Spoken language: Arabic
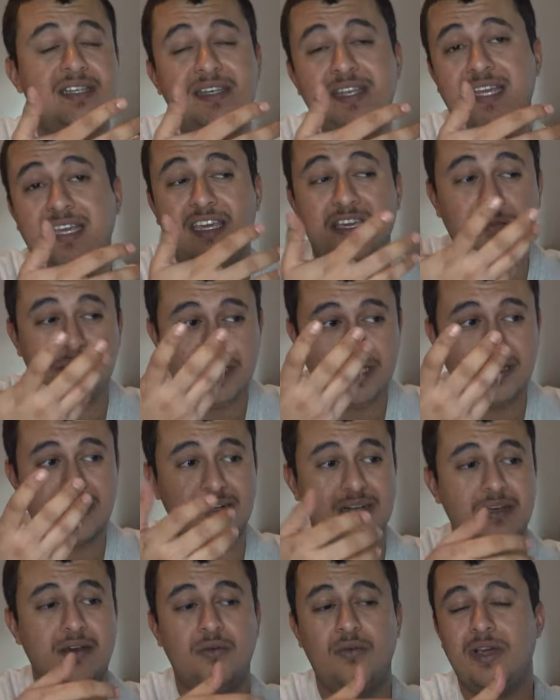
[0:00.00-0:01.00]
انه كبير
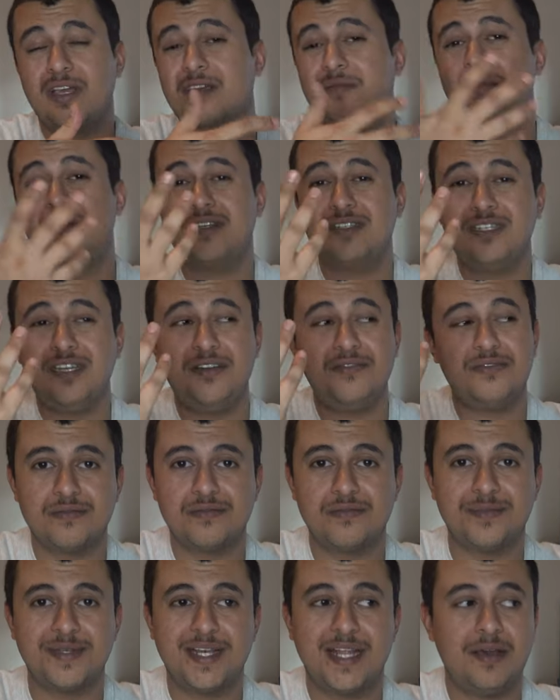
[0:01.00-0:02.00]
او اكبر شيء
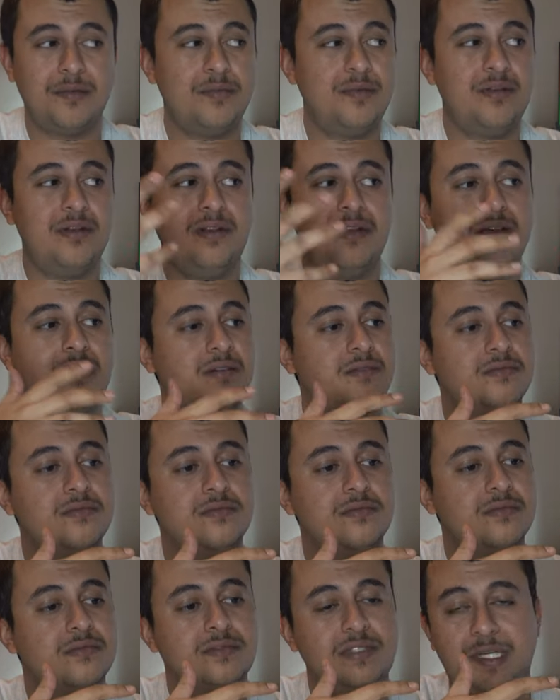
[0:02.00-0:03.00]
من ابل او
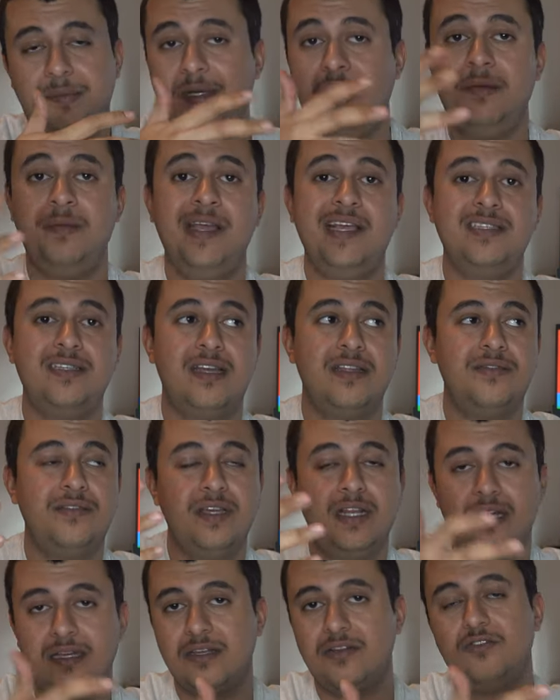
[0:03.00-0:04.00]
جميع الميزات فيه
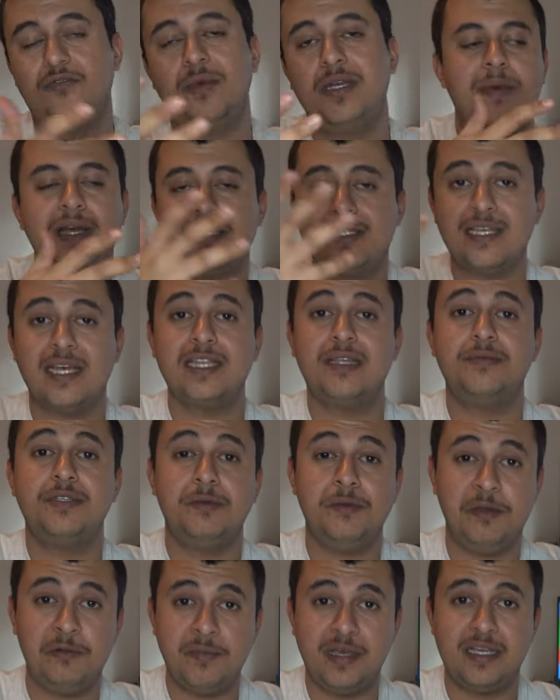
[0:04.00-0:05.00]
لكن هو ما يستخدم
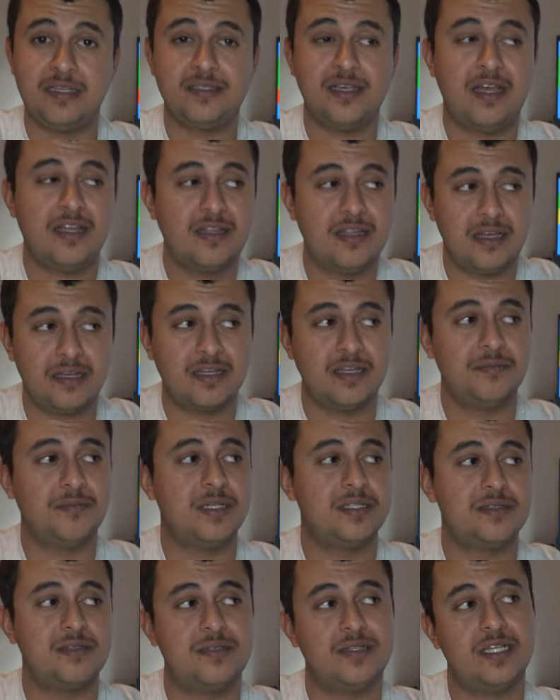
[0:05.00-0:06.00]
جميع الميزات لكن
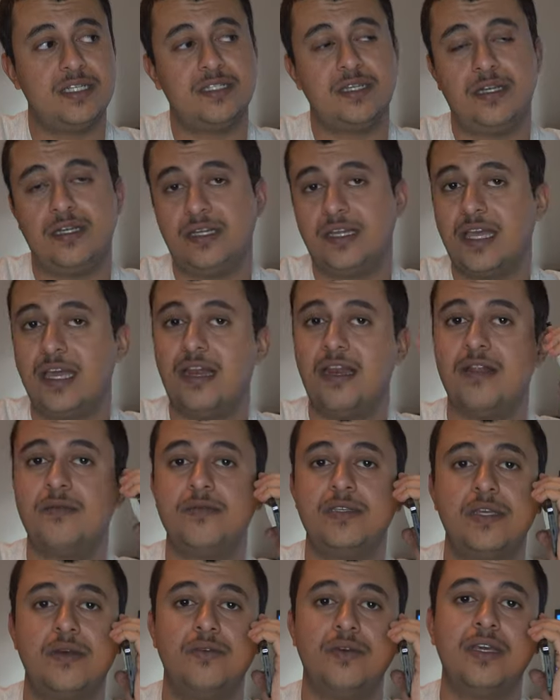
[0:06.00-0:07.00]
بس انه عشان يكلم
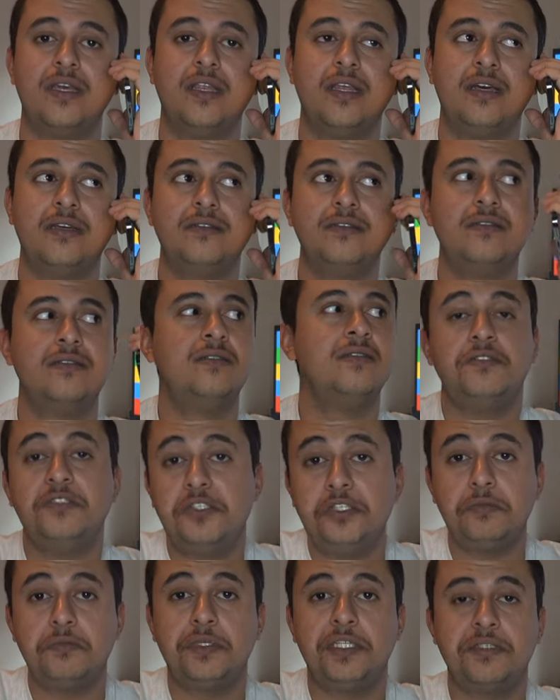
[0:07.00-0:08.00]
يسوي كذا
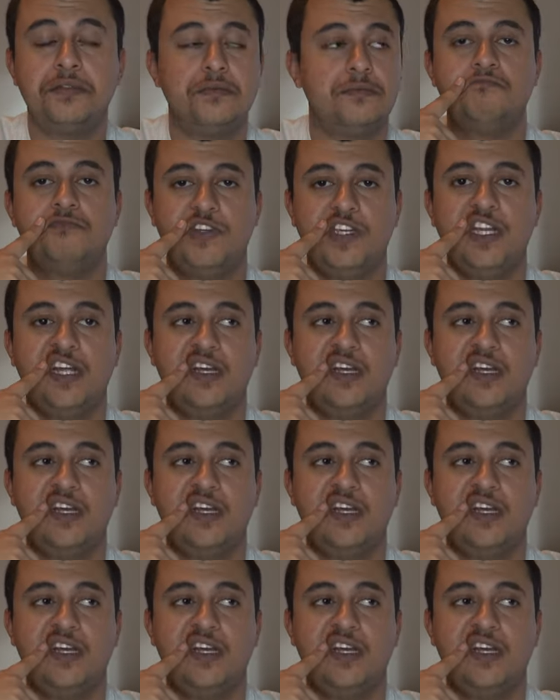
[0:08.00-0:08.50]
يمكن في